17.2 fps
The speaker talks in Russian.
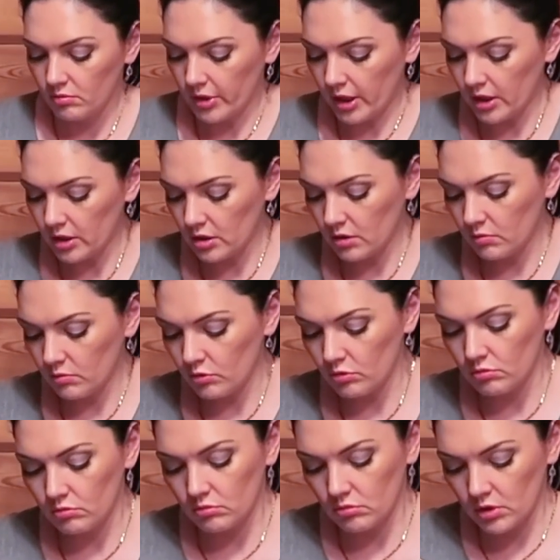
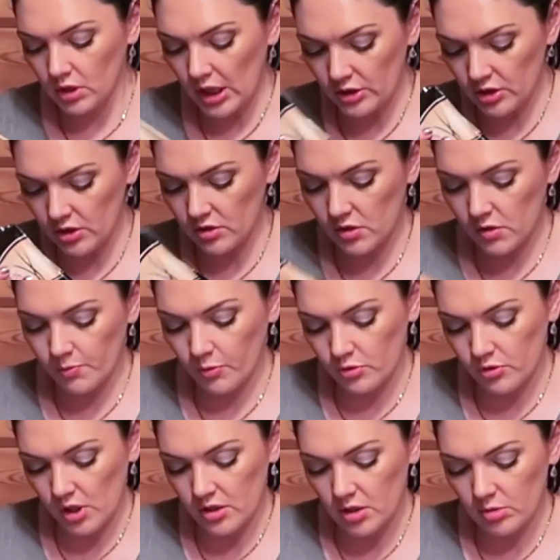Поэтому я сейчас
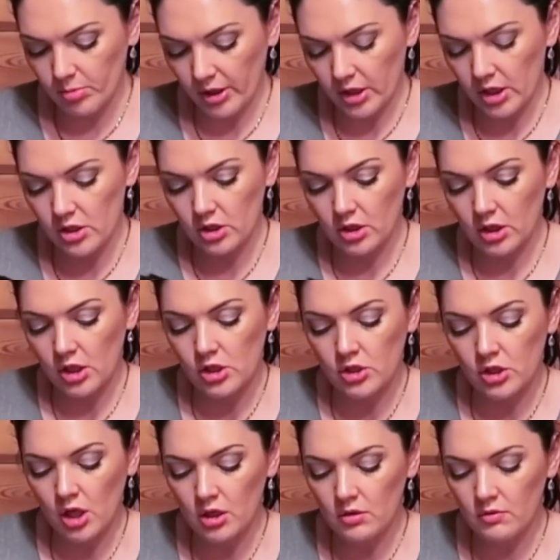использую один пакетик
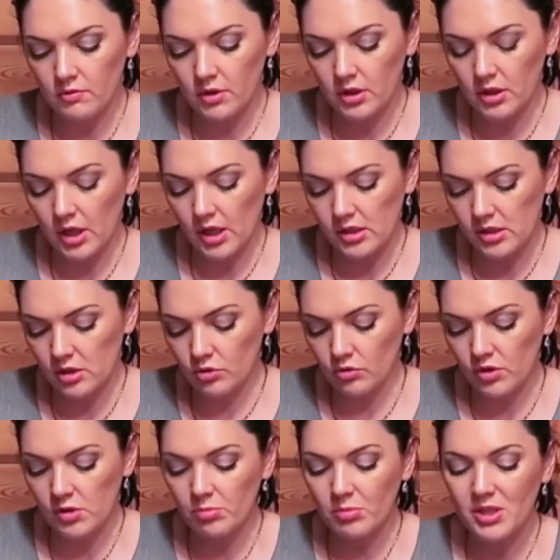каштанового и один.
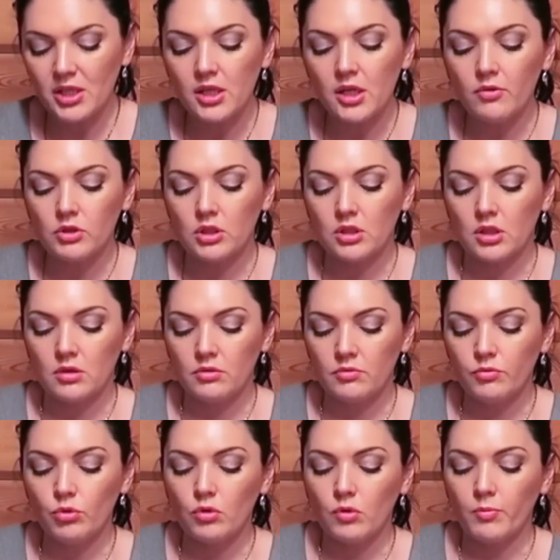То есть мне вот этой
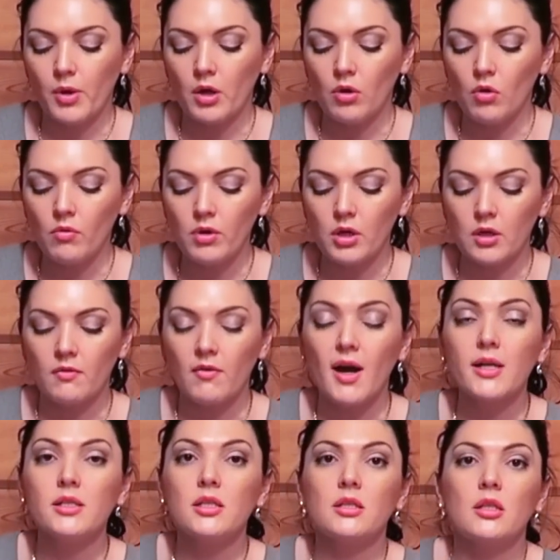двух упаковок
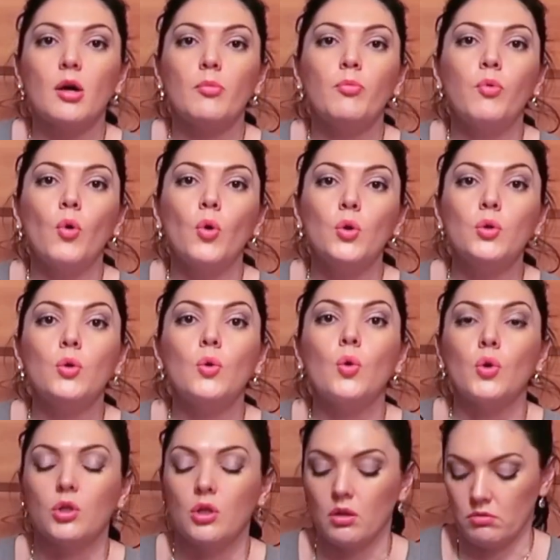хватит на
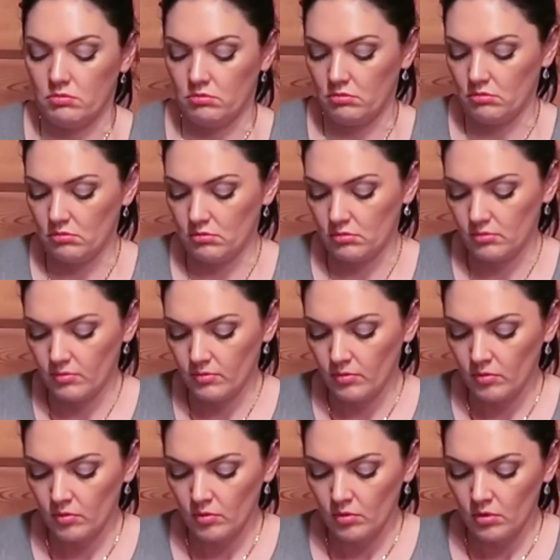полгода.
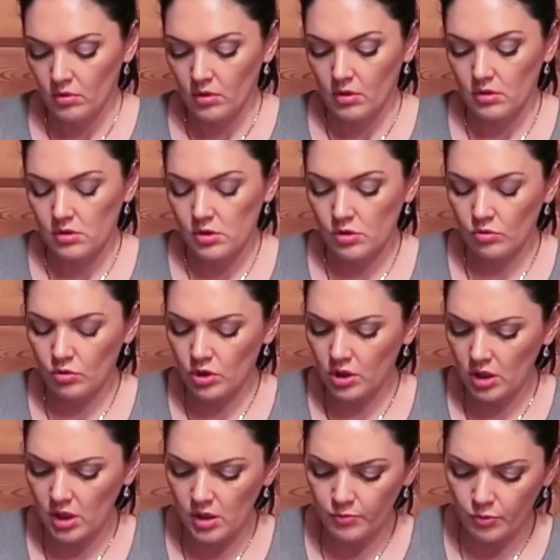Стоит,
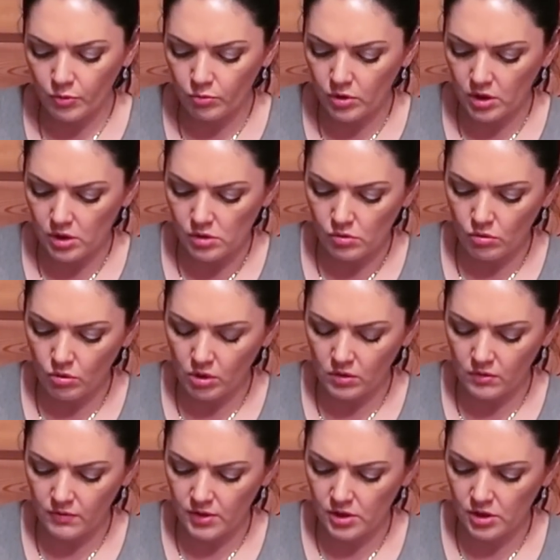я не помню на
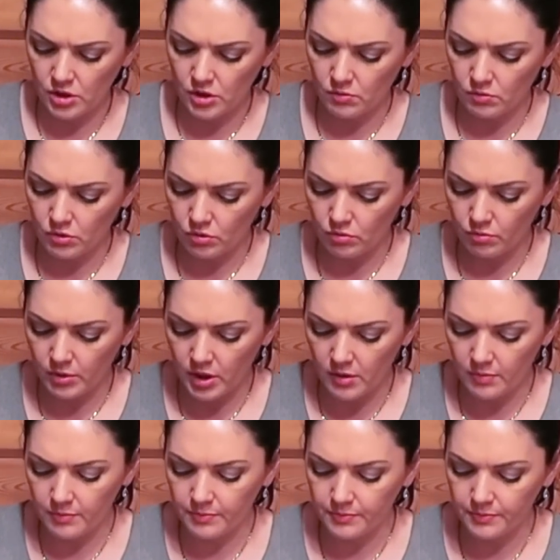сколько, 200 с чем-то
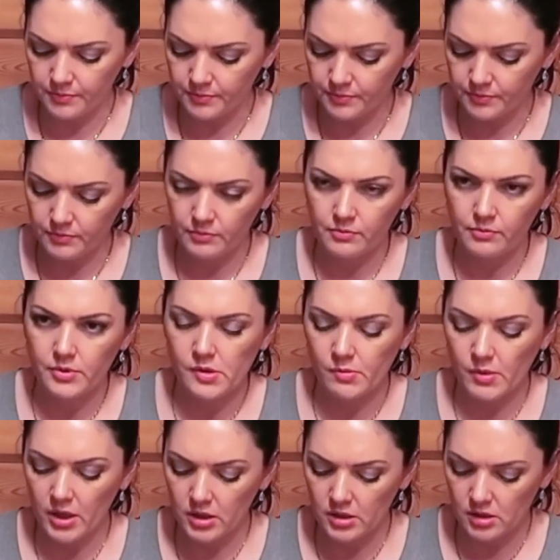рублей.
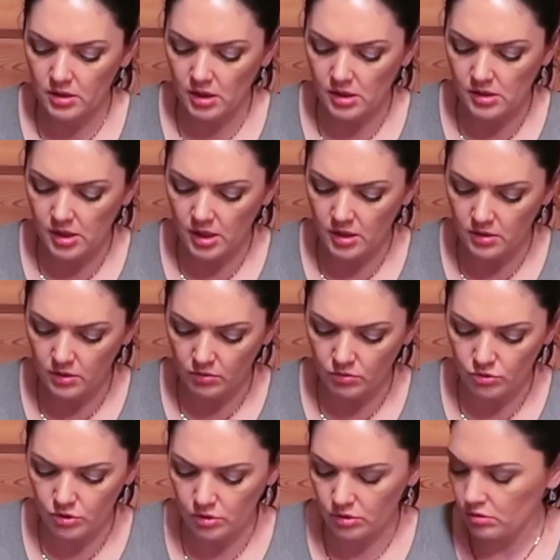Посмотрите на сайте, я
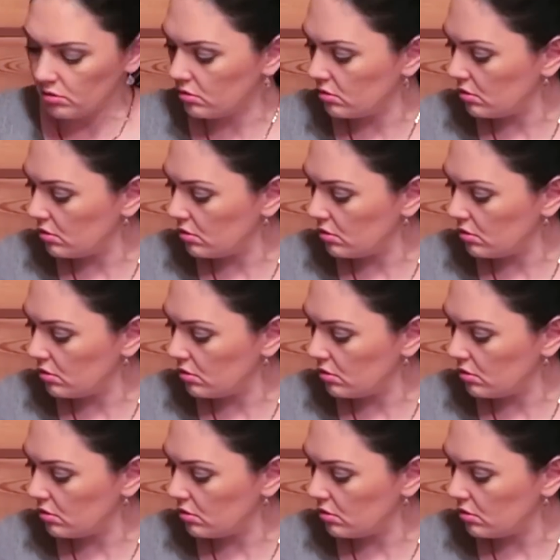уже...